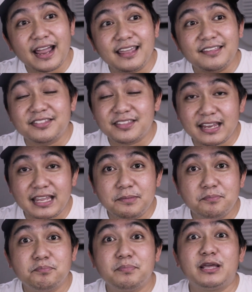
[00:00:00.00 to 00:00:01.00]
i3
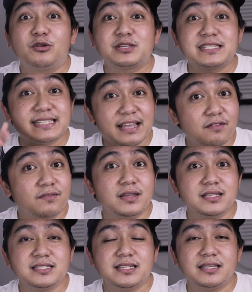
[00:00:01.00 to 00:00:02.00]
pero
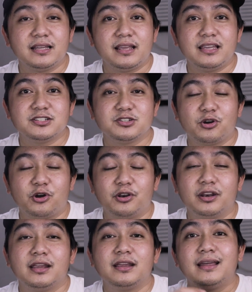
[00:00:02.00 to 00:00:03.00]
7th generation.
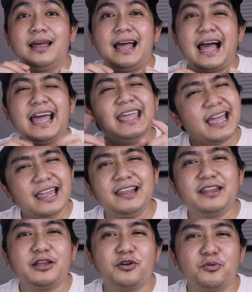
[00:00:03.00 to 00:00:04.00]
I
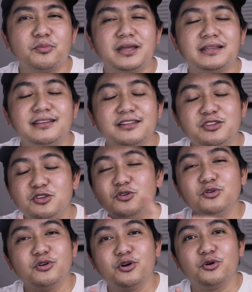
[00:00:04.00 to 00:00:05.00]
highly recommend that
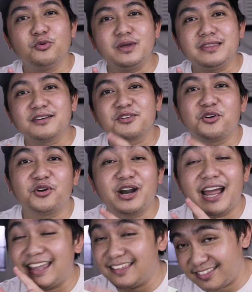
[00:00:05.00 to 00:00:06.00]
you go with the Core
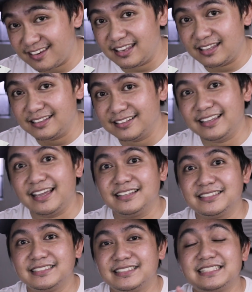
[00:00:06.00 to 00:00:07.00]
i3 guys
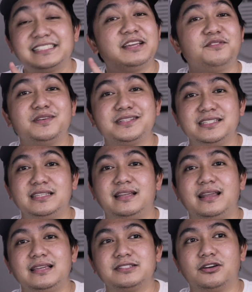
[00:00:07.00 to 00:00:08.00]
na 7th
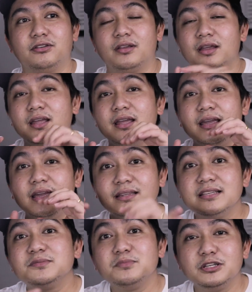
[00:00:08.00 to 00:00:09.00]
generation. It
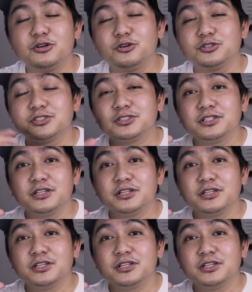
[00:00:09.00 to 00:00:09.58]
is because